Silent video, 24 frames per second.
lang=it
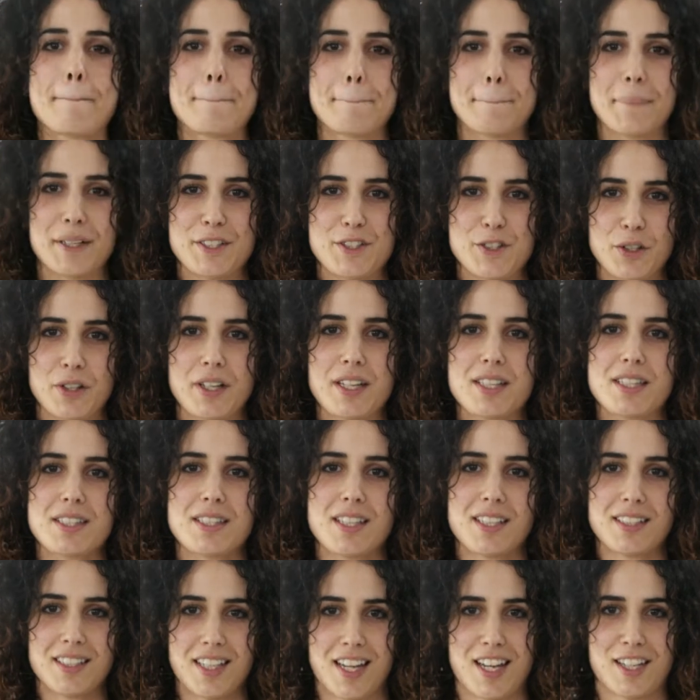Ma ciò che
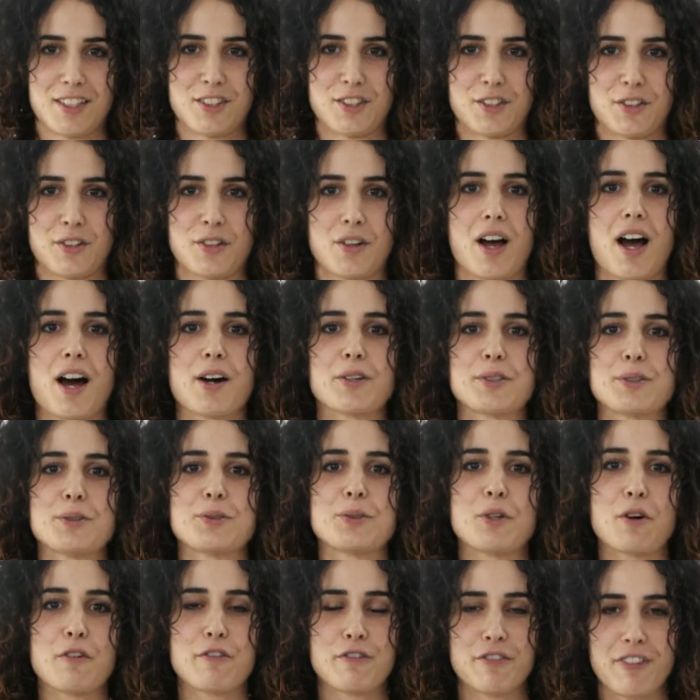sta dietro ad
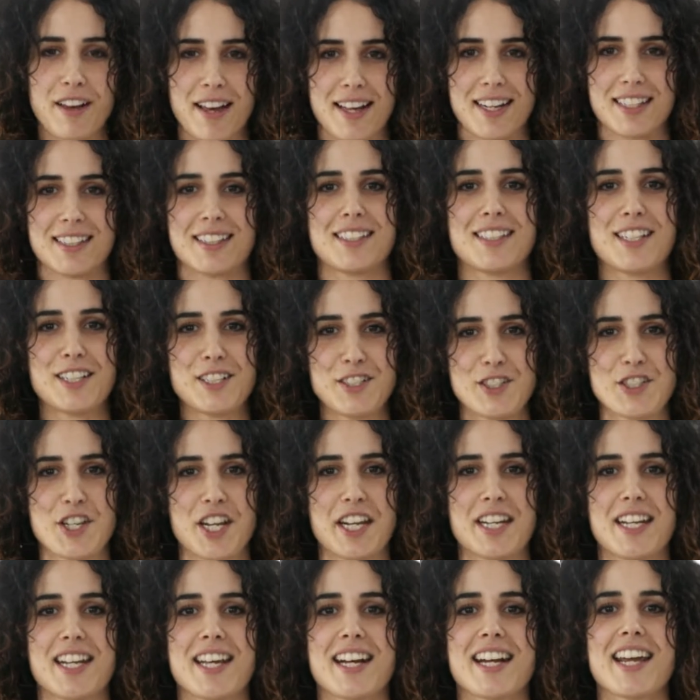un'offerta del
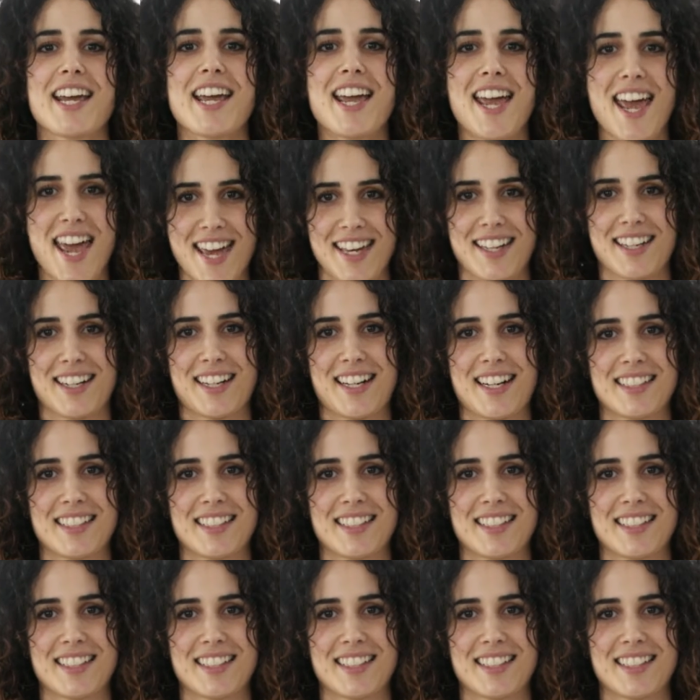genere è in